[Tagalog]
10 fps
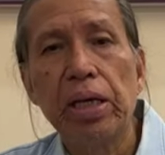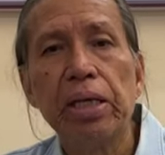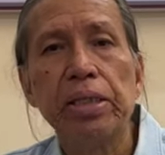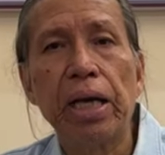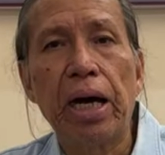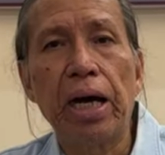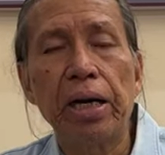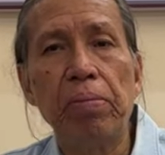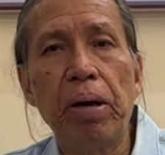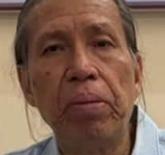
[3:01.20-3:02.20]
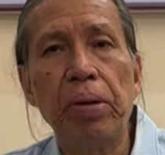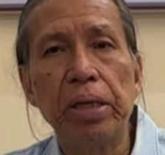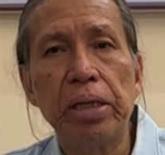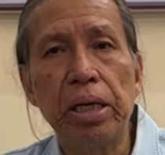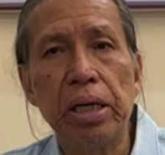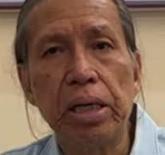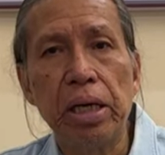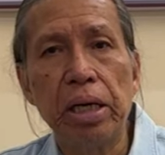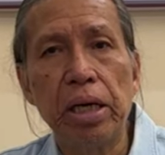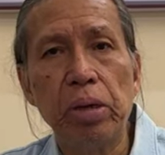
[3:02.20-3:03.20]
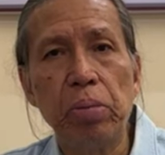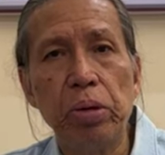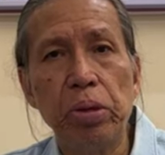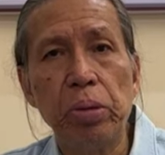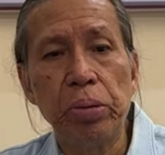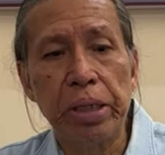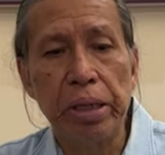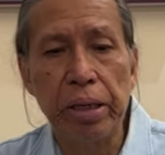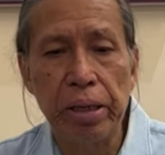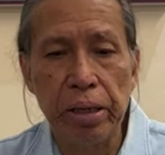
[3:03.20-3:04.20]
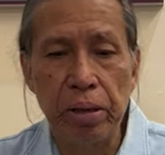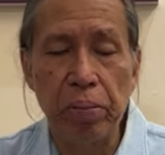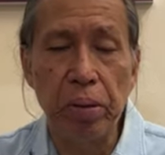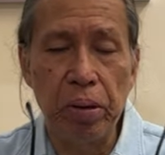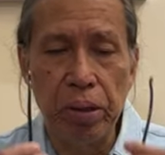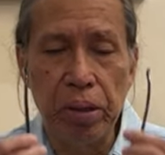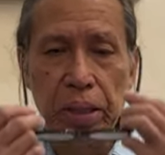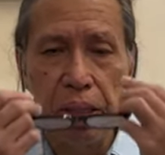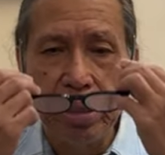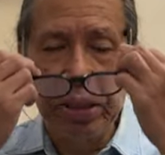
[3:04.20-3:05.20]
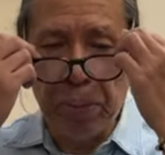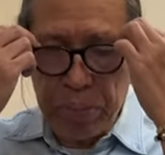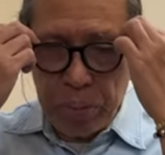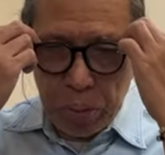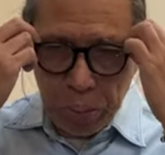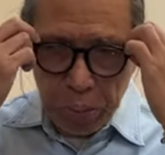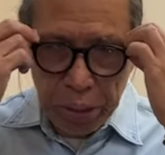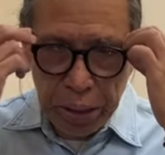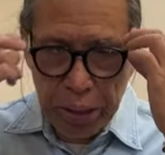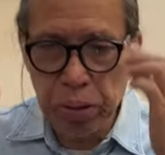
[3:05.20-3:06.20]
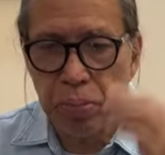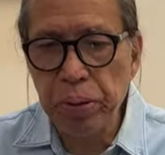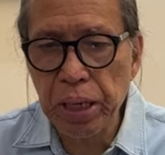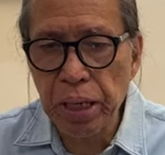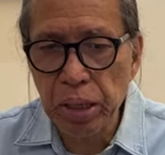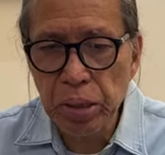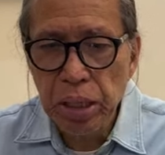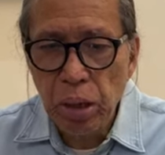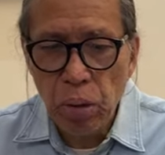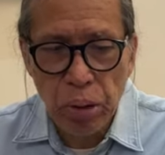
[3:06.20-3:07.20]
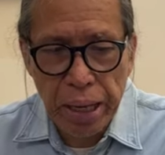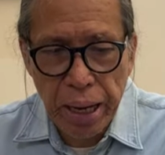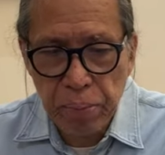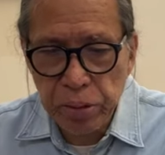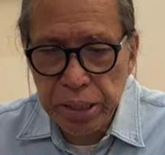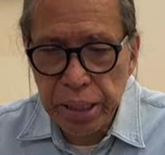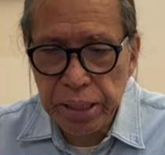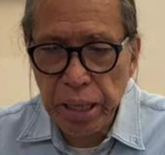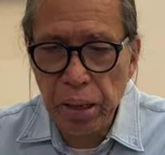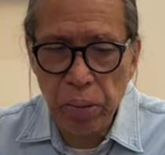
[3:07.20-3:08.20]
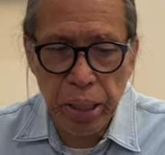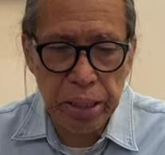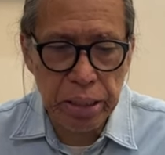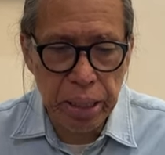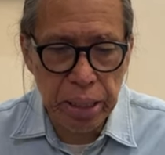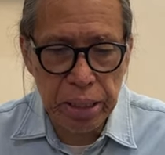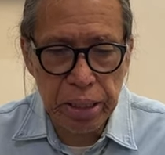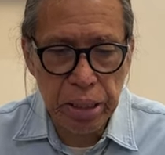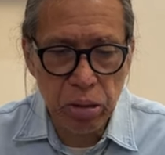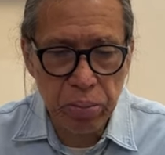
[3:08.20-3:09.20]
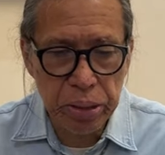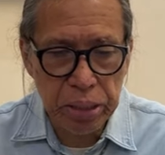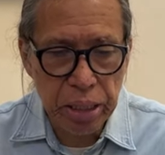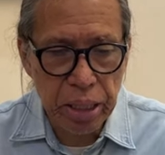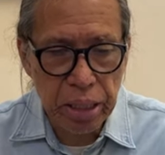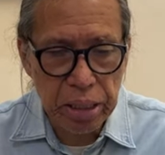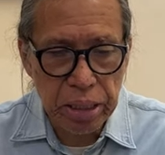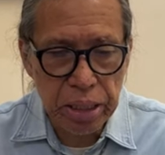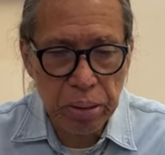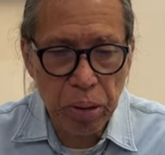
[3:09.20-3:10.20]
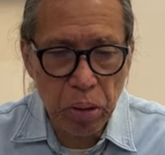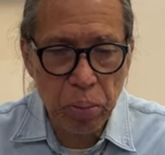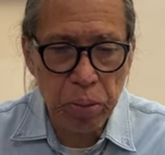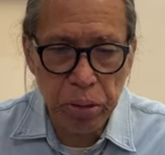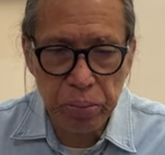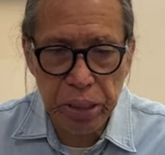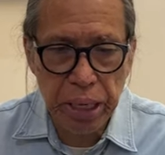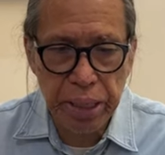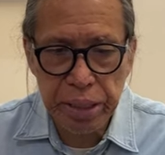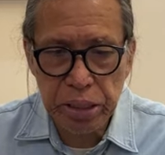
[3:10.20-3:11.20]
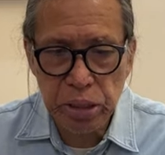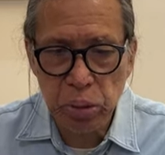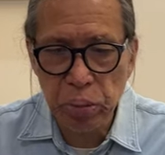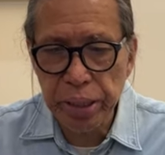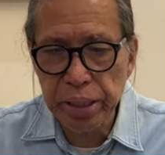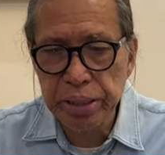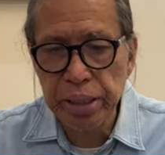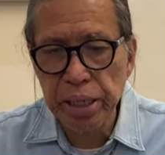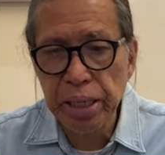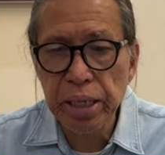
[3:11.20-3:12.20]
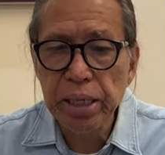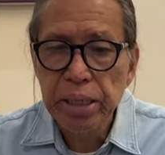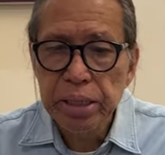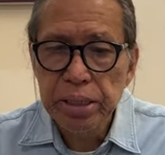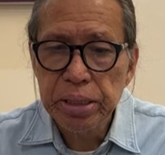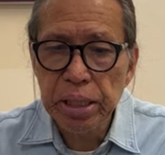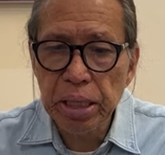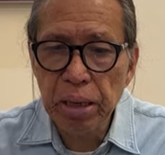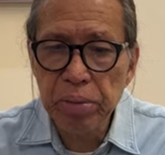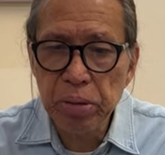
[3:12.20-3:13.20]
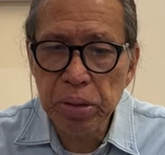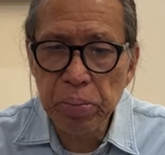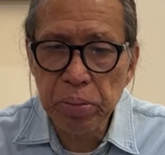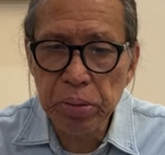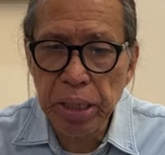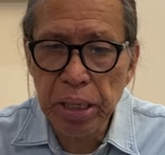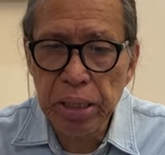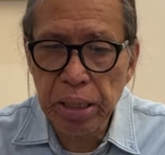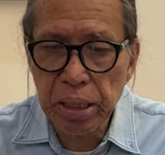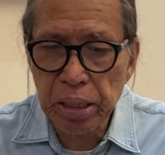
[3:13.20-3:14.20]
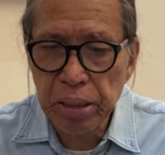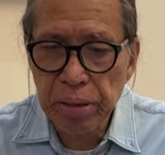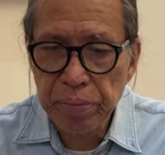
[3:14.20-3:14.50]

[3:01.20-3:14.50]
sa aking babanggitin, eh kayo po yung winner. Ano po? Sampu po ulit yung pagkaka... Wala pong tatawag. Then, hindi ko naman... Niniba ko po yung mechanics nung Wednesday. Sinabi ko na po yan na